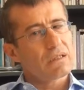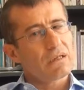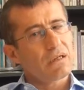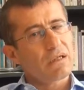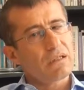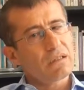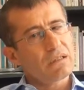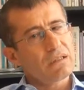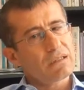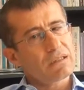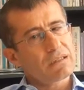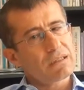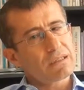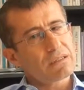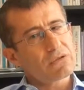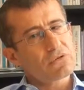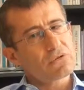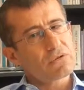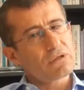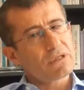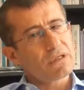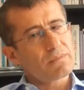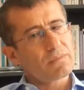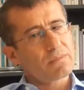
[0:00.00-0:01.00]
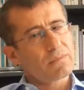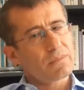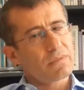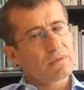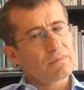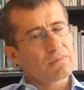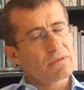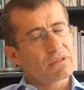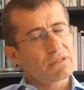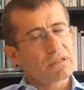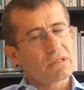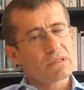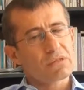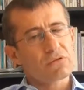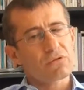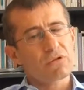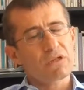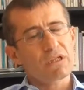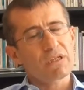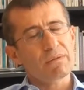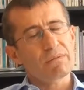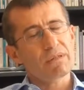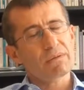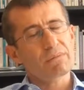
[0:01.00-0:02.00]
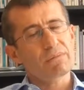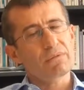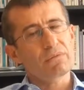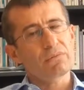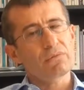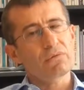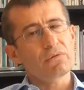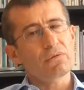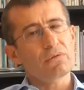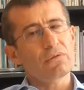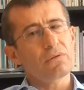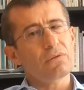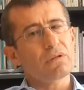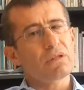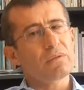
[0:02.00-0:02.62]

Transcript: algıda şöyle bir şey söylemek mümkün.